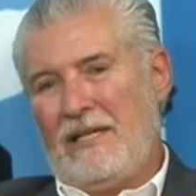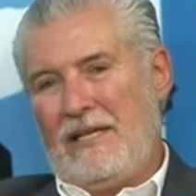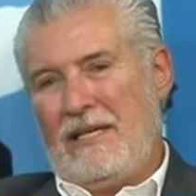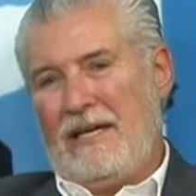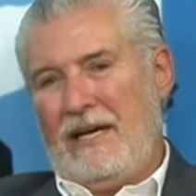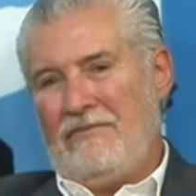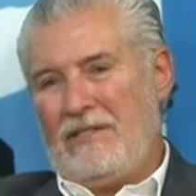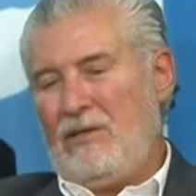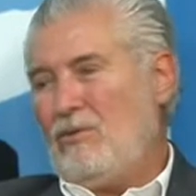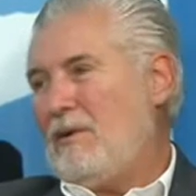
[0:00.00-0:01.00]
e querem
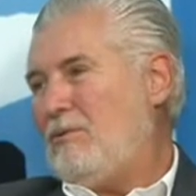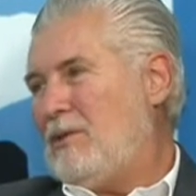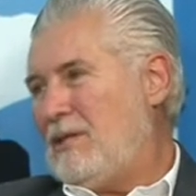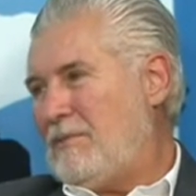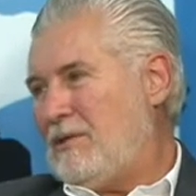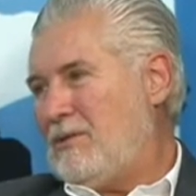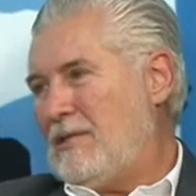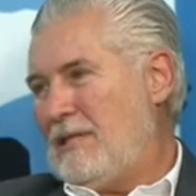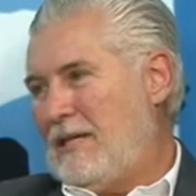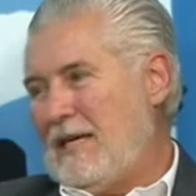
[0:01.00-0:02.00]
fazer alguma coisa para a
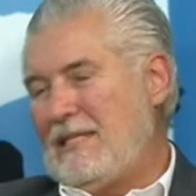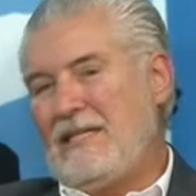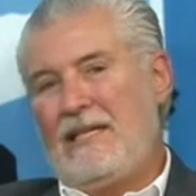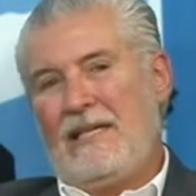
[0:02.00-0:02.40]
sociedade,